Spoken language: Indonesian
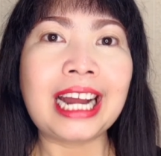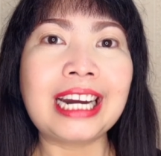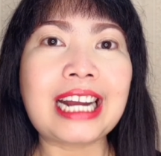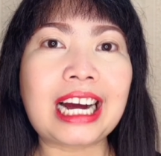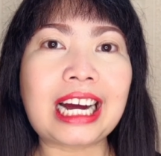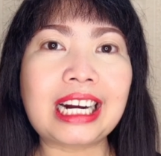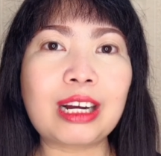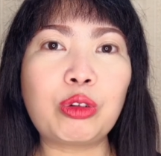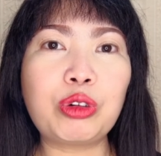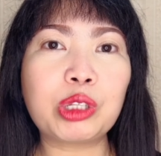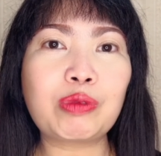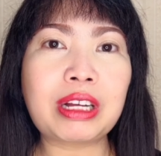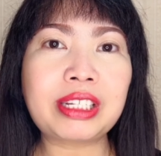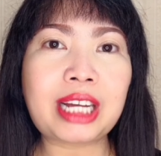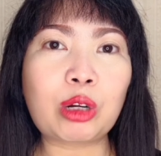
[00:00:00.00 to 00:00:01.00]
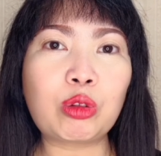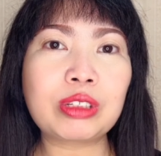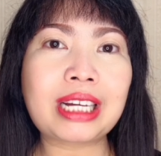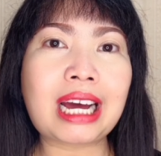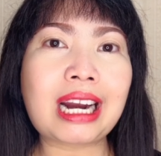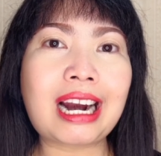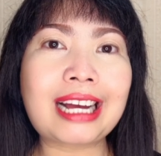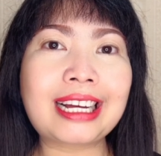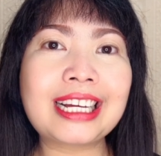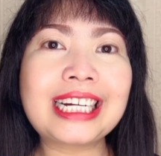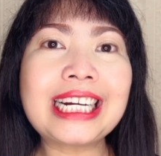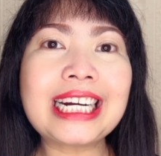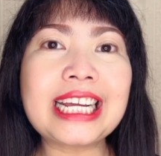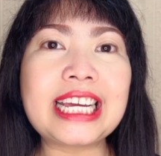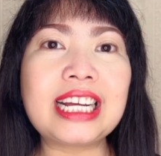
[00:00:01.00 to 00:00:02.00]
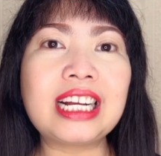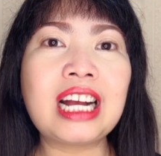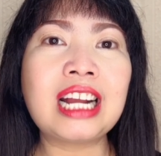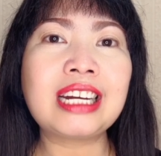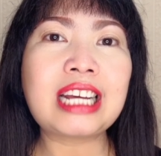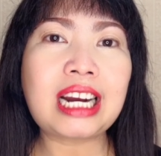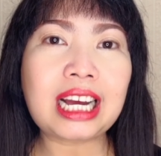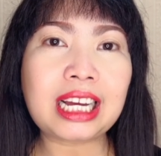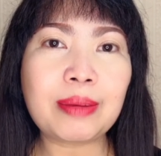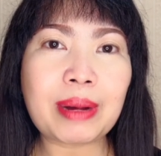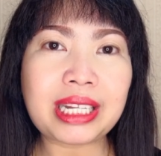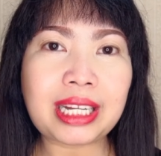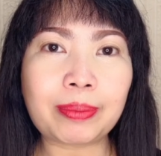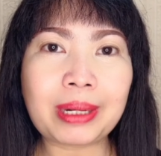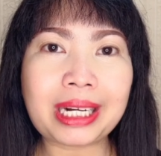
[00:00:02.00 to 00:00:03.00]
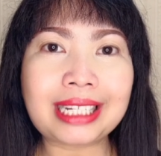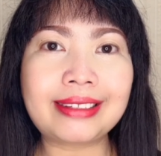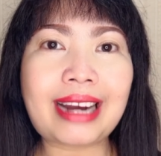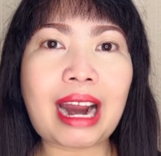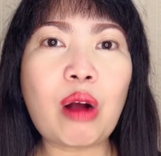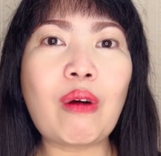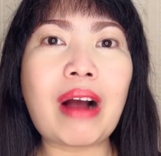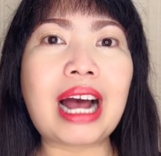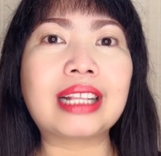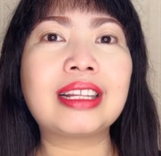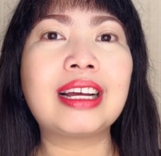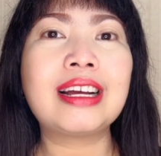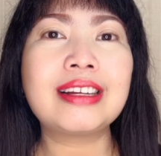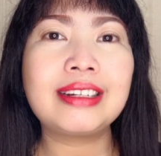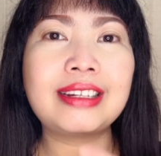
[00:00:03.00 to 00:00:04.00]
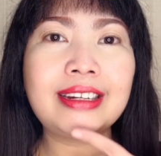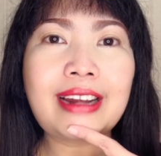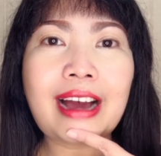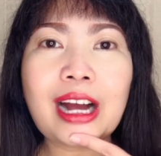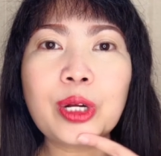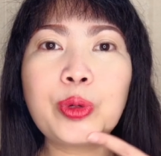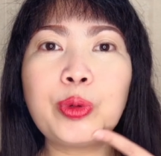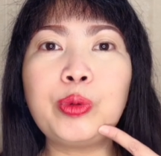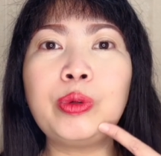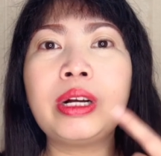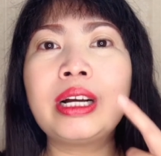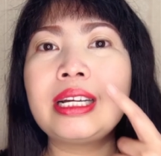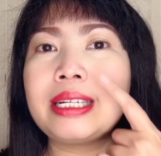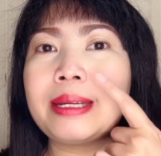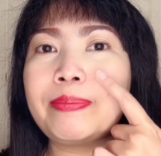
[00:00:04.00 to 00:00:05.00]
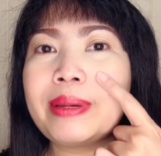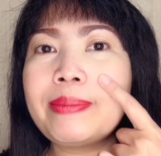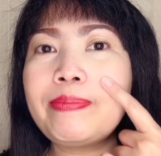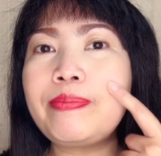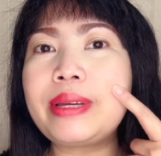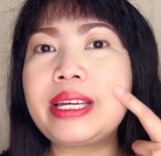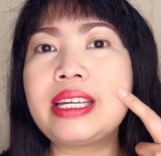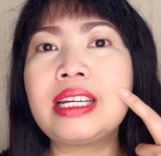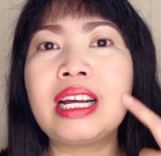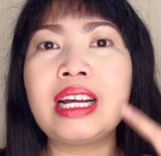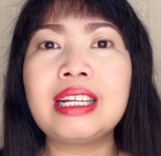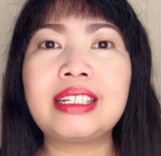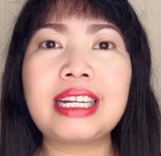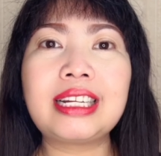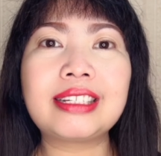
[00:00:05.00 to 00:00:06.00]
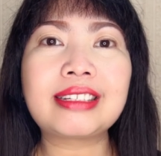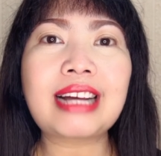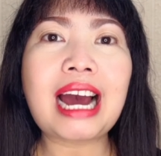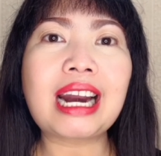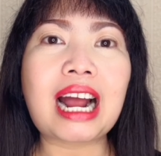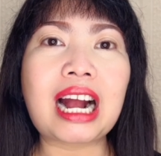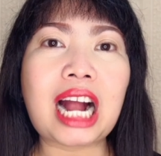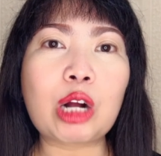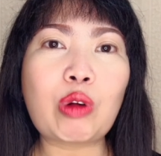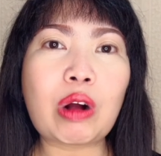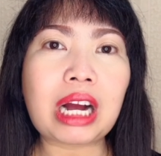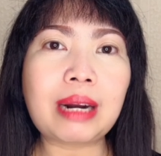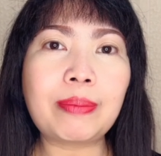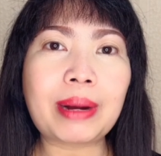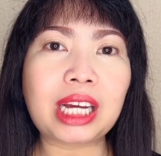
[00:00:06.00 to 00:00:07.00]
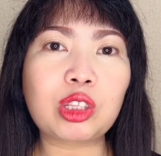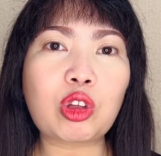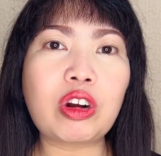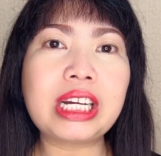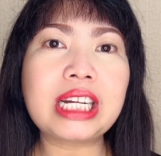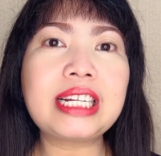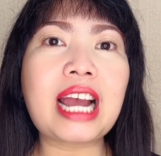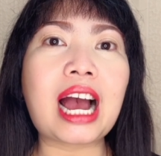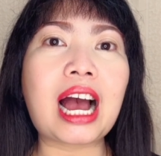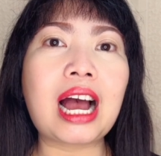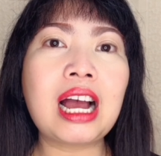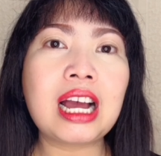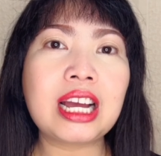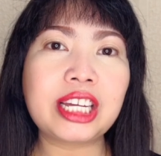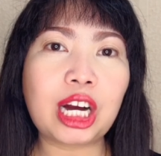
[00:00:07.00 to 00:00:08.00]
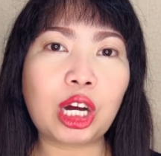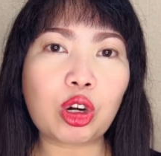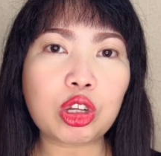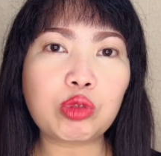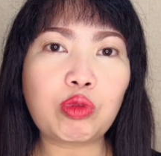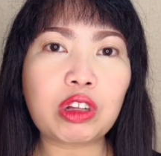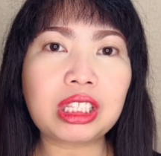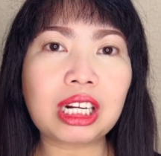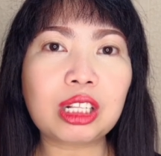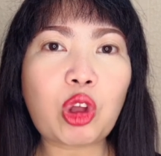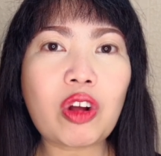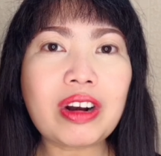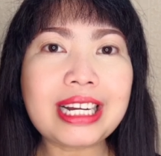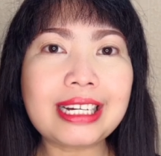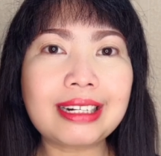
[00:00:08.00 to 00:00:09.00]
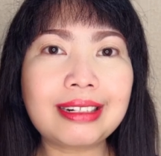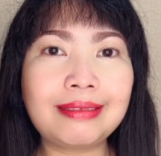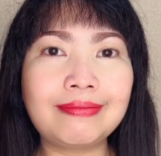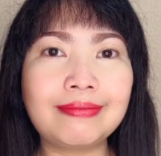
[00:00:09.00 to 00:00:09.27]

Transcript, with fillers: Nah karena kulit wajahku sekarang lagi kering dan lagi banyak bekas jerawat, di dagu, di pipi, jadi sekarang aku akan pakai tonernya yang rose water toner.